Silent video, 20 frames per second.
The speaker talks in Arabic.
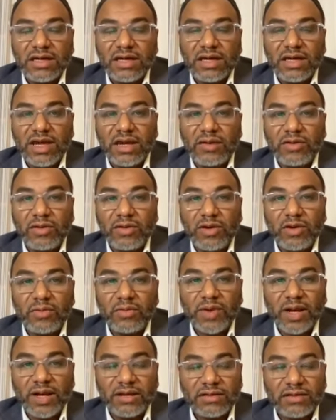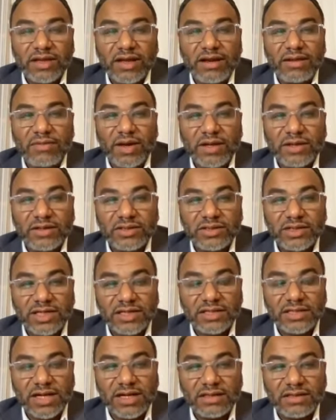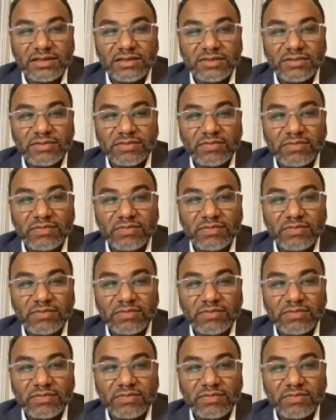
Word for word: لأنه اليوم راح نتكلم عن إنجازات